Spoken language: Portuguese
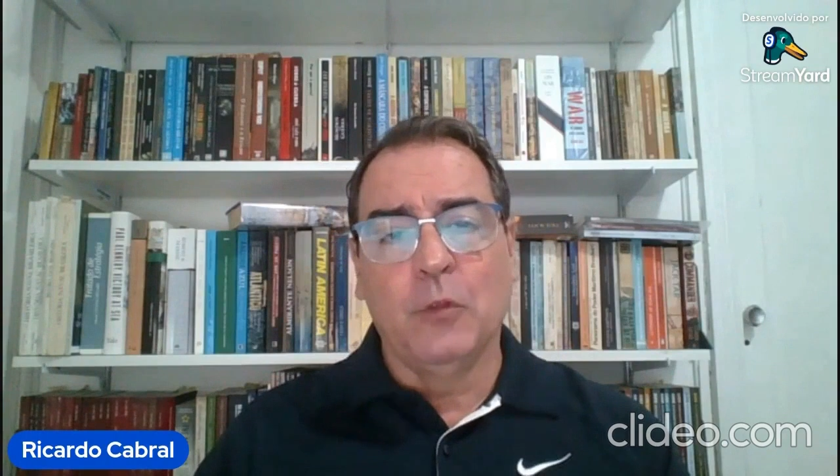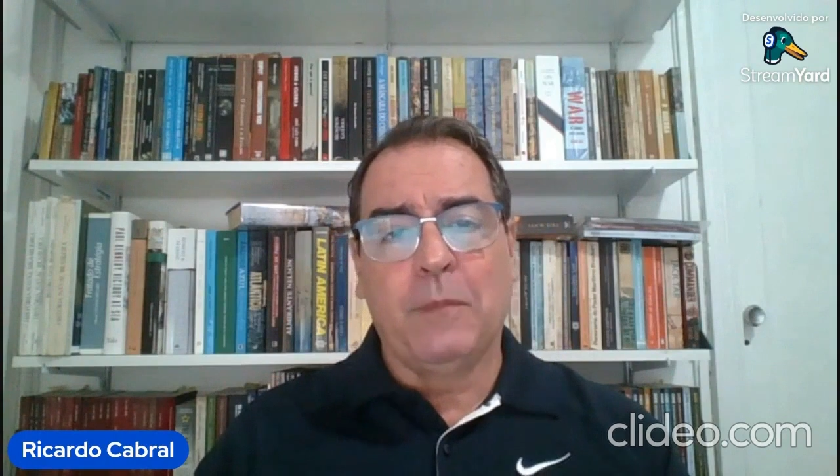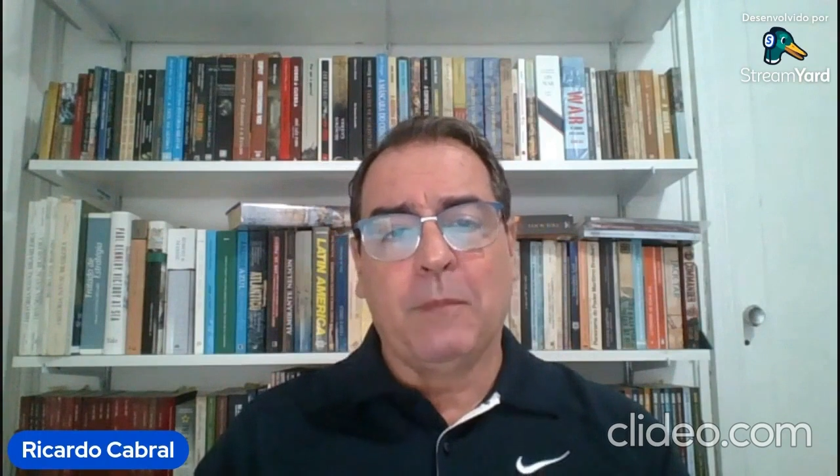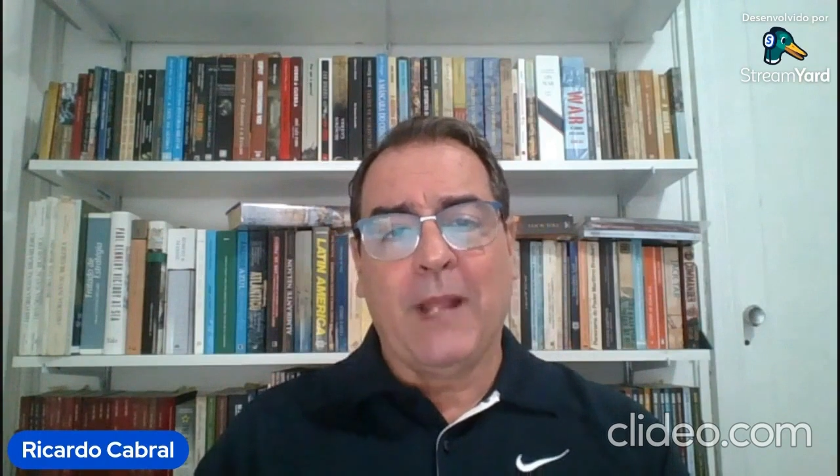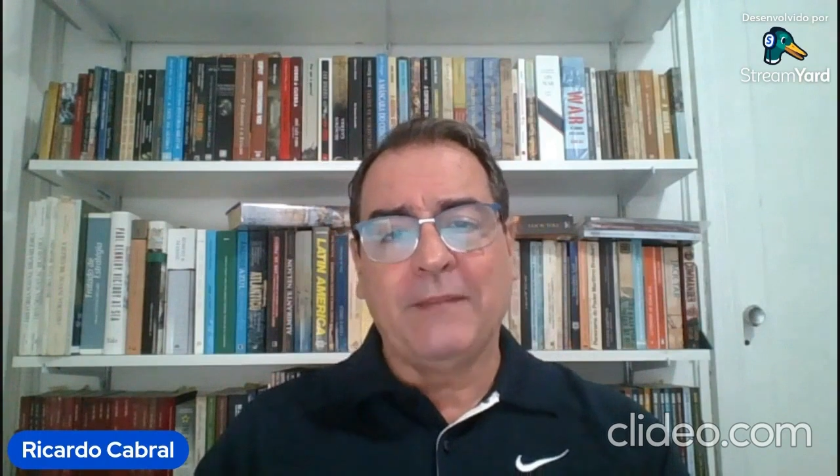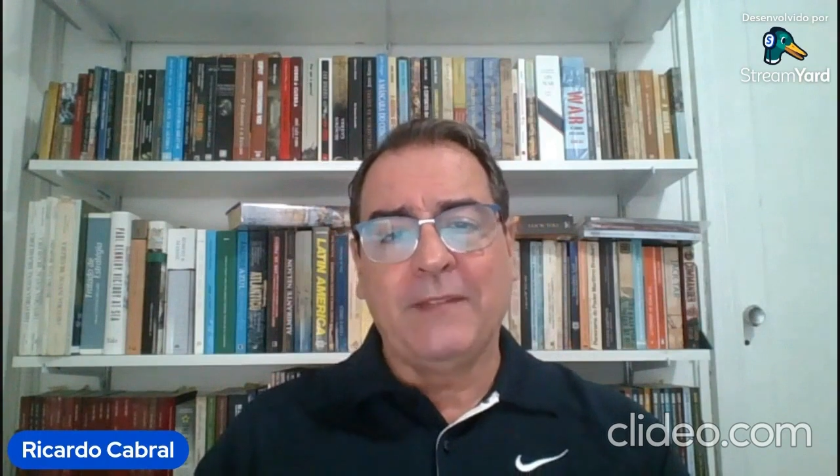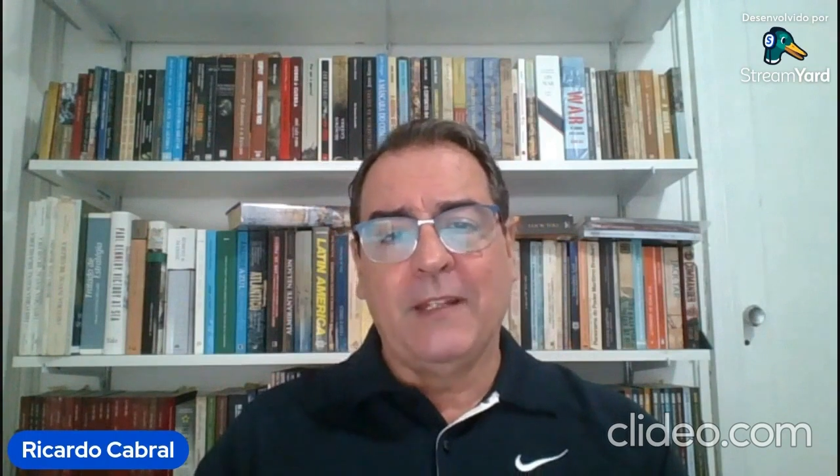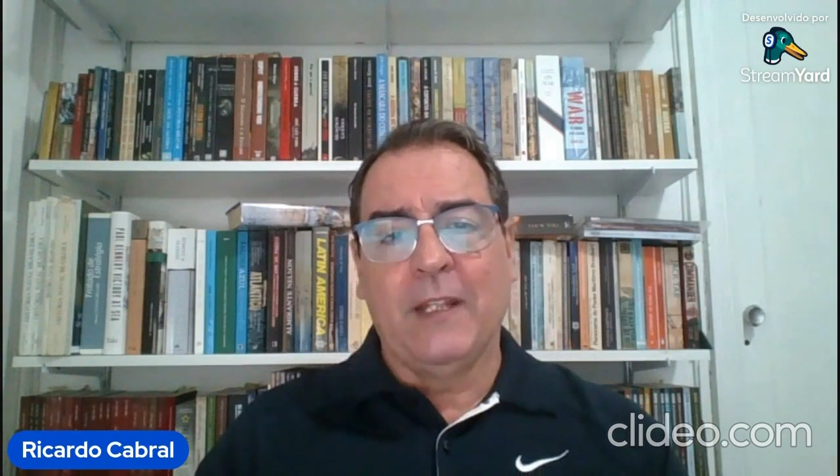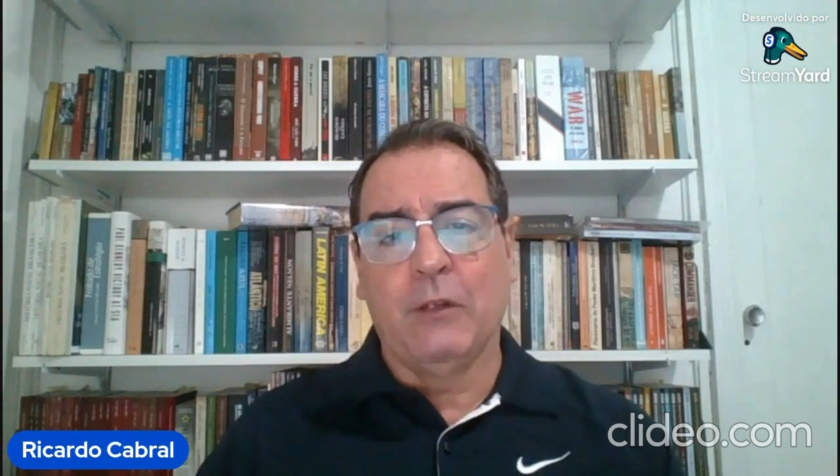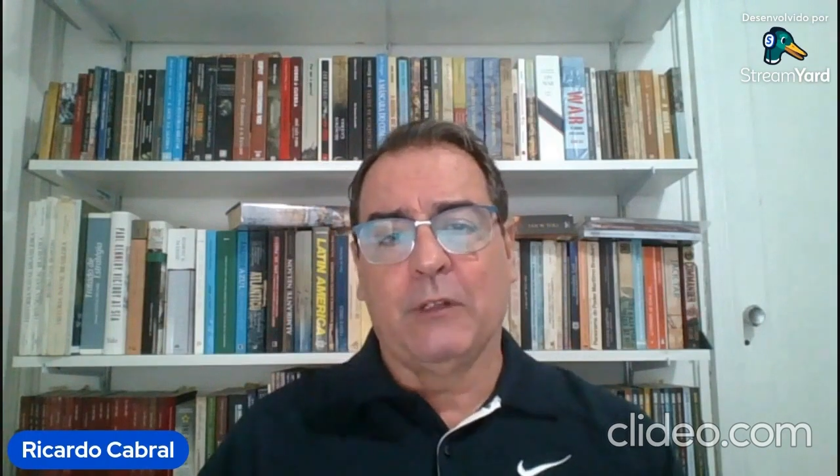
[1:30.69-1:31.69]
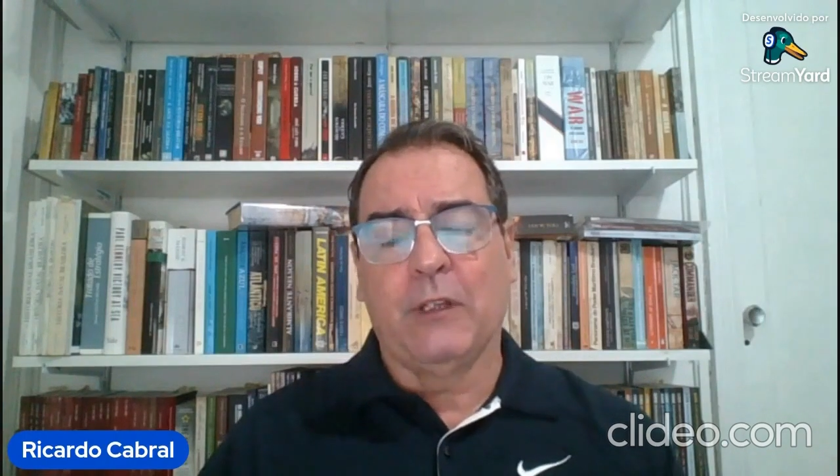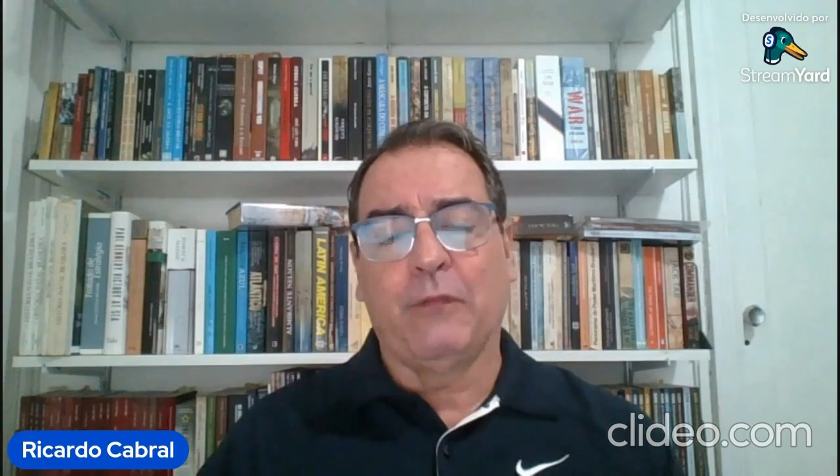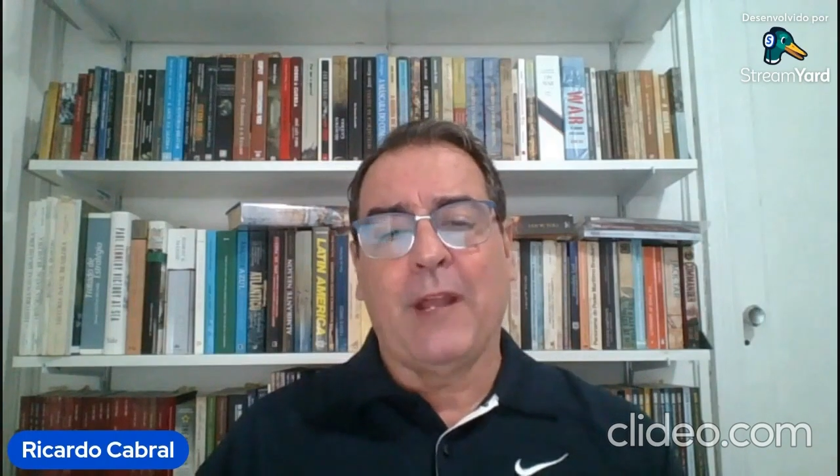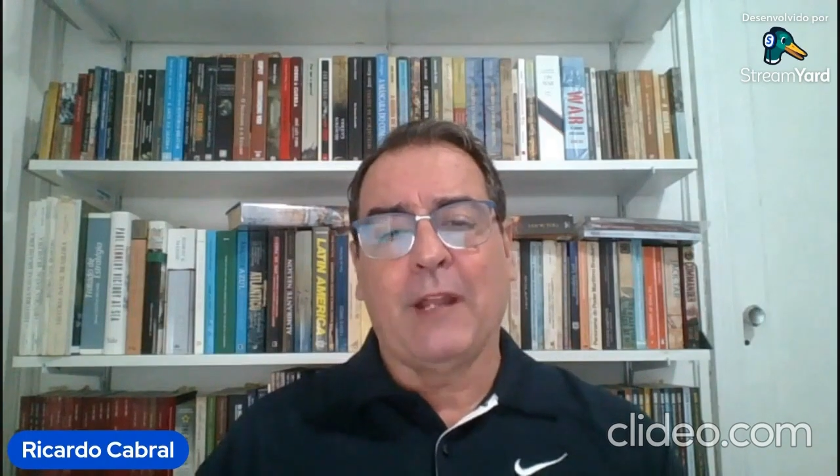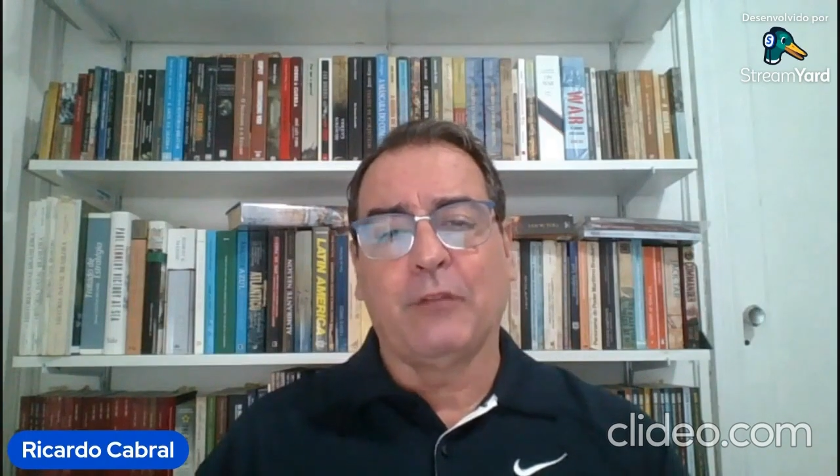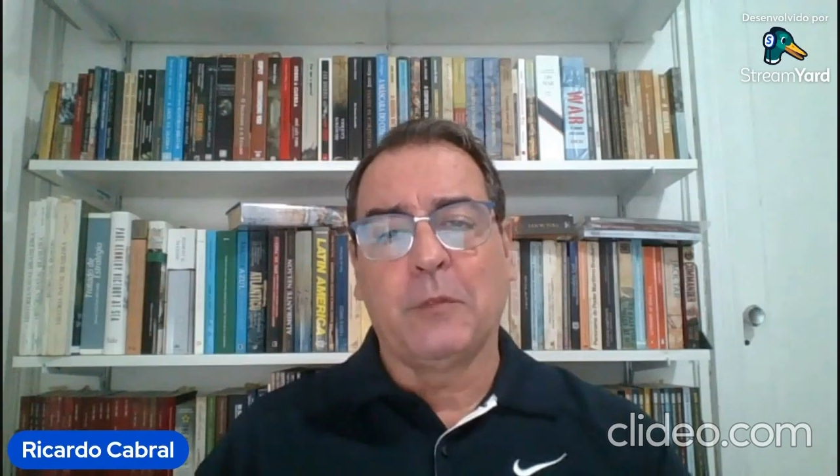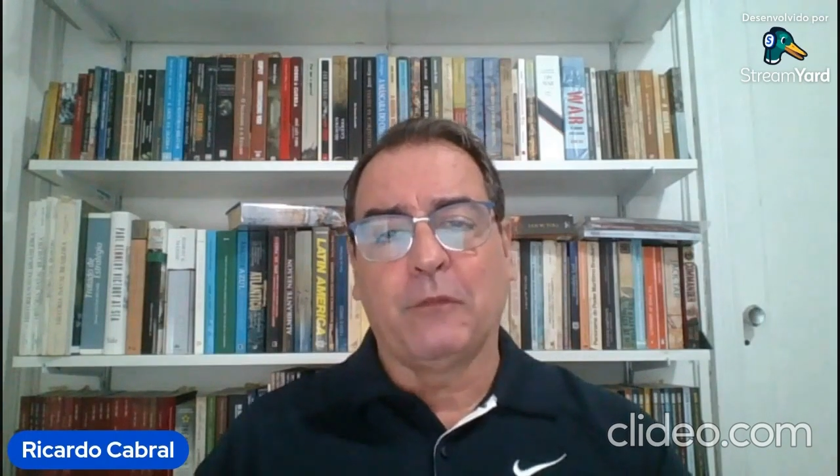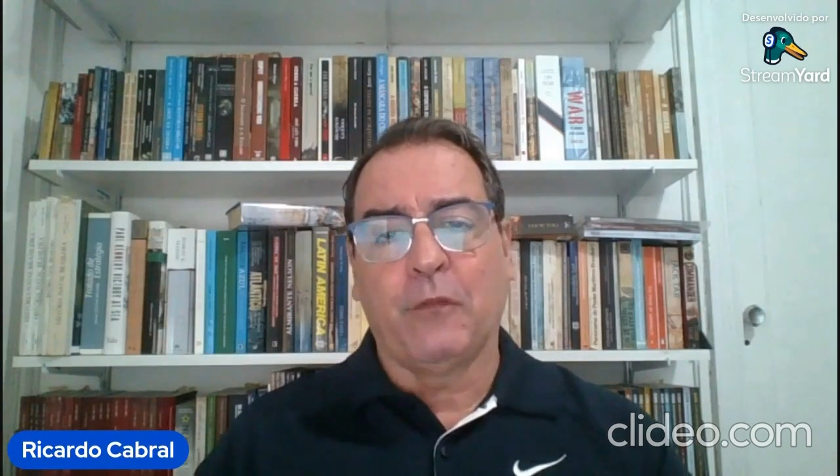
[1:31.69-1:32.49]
no brasileiro que fala sobre